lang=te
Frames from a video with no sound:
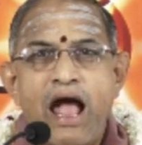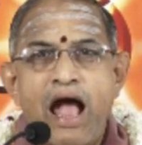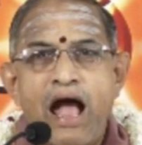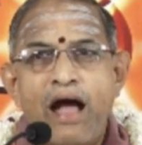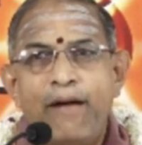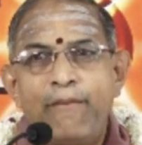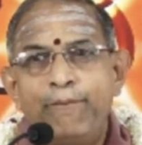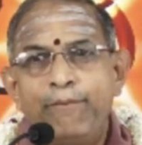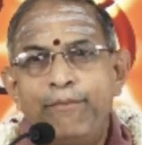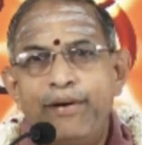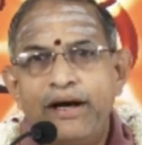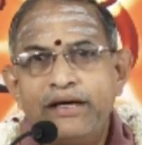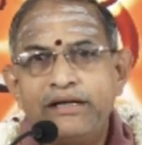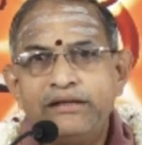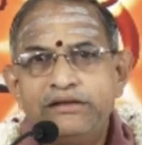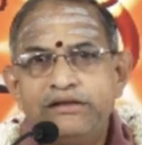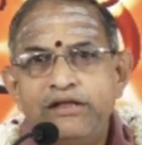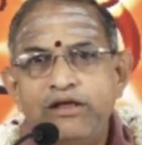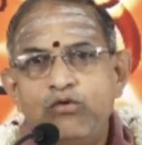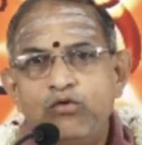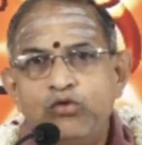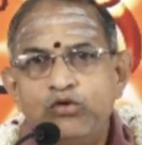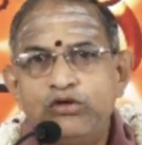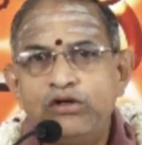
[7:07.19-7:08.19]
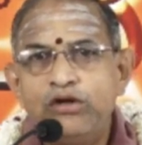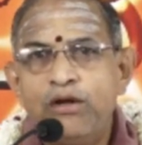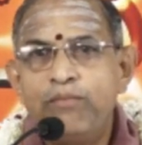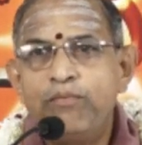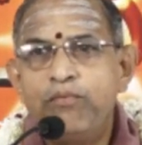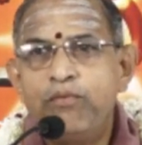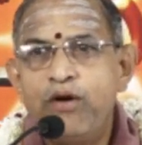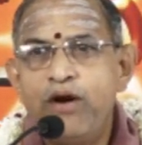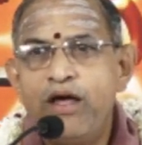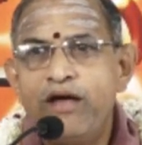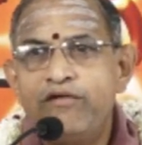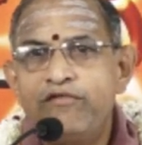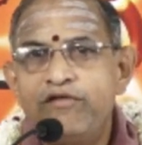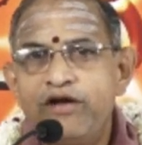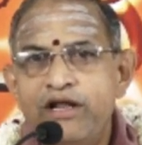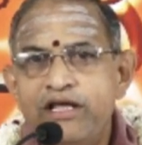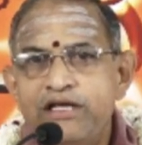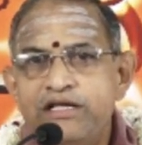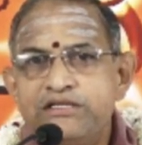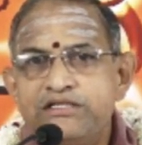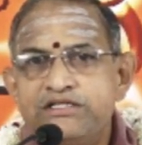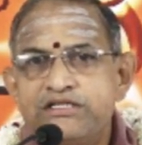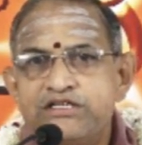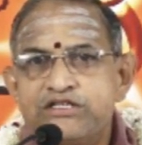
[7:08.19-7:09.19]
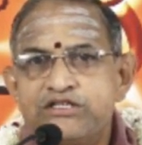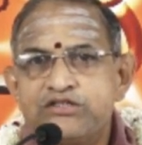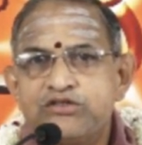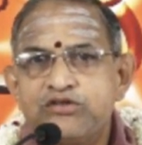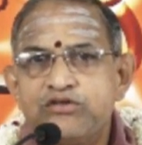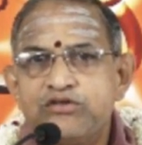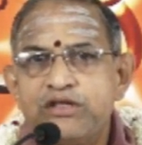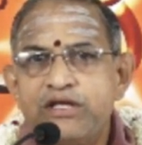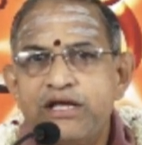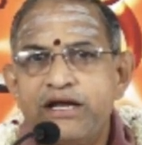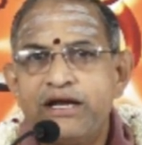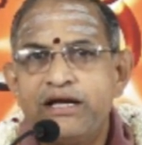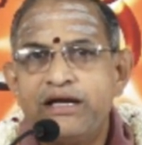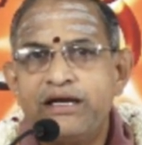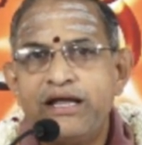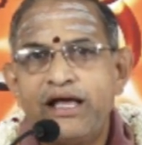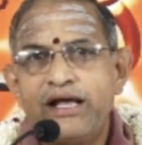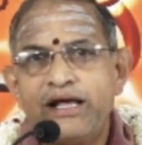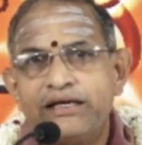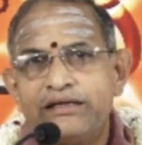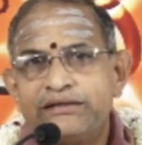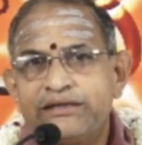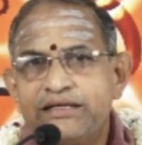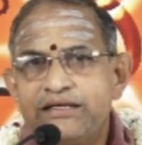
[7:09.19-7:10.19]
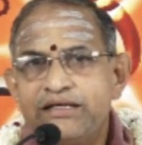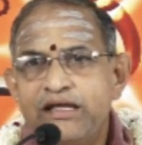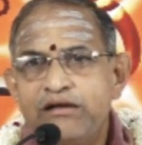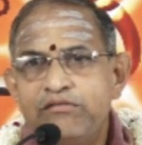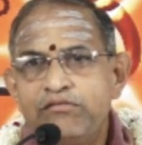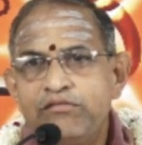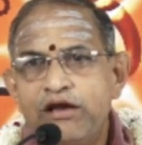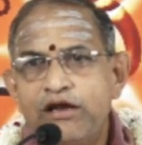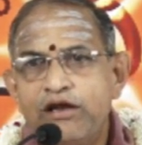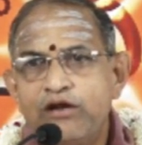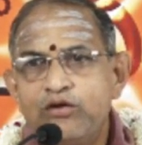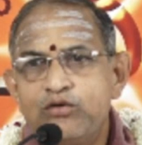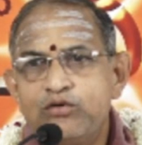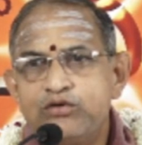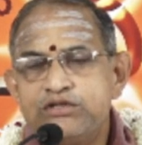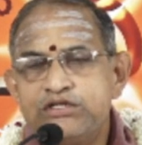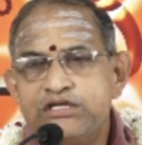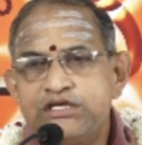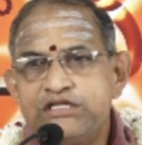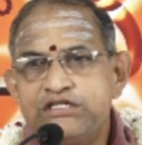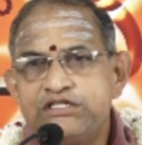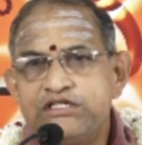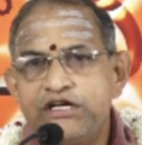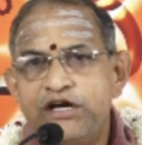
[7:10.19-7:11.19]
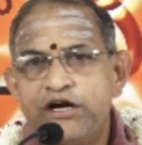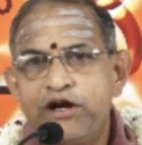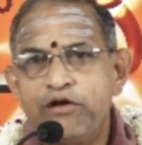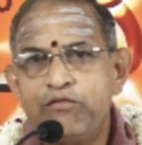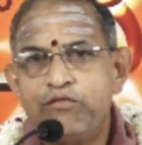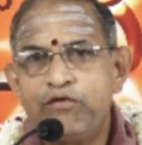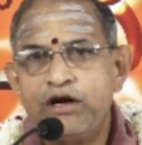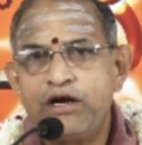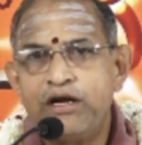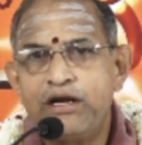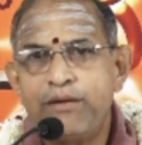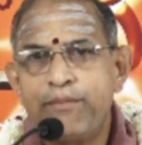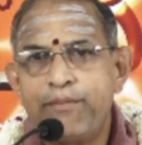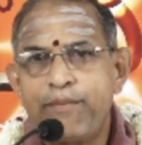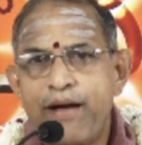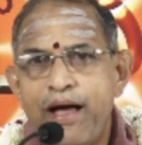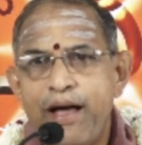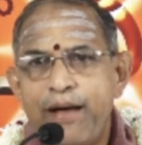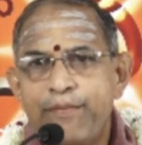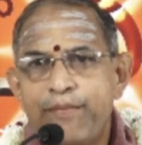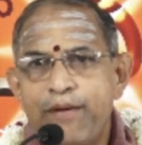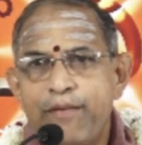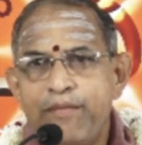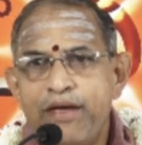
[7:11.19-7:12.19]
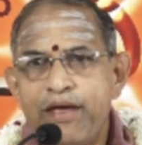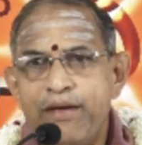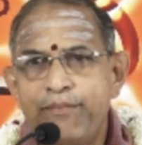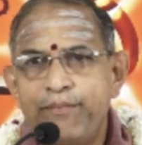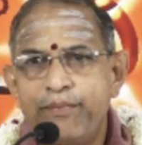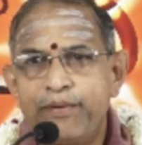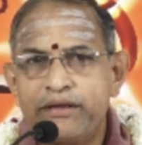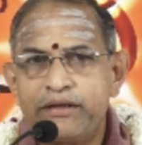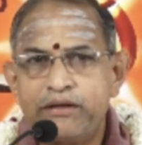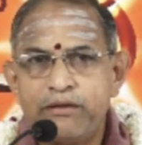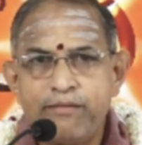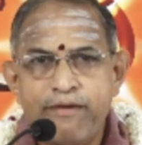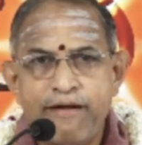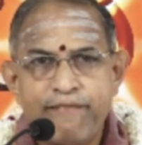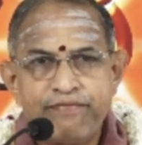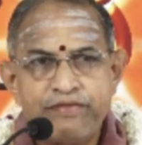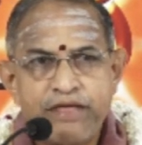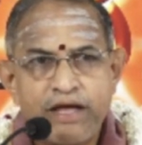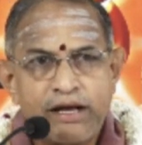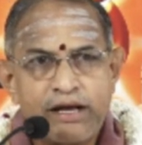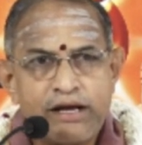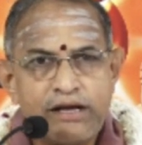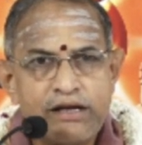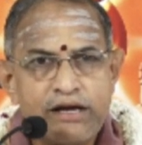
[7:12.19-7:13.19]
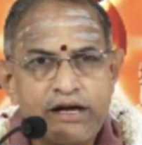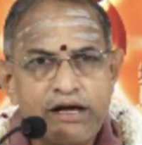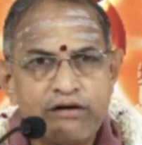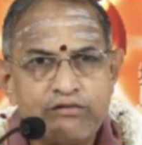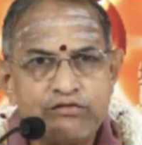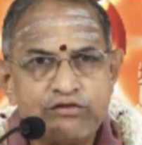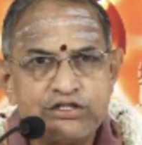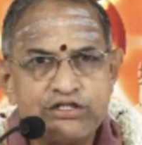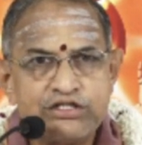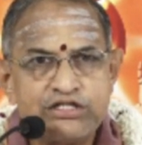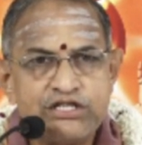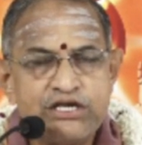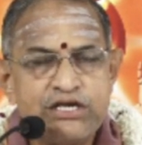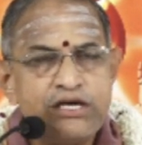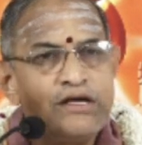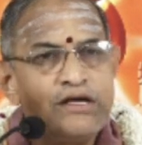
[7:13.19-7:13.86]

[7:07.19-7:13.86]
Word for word: ఆ భక్తి ఉన్నప్పుడు ఆవిడ ఏం చేస్తుంది అంటే గత జన్మలలో చేసినటువంటి పాపమే ప్రతిబంధకంగా వచ్చి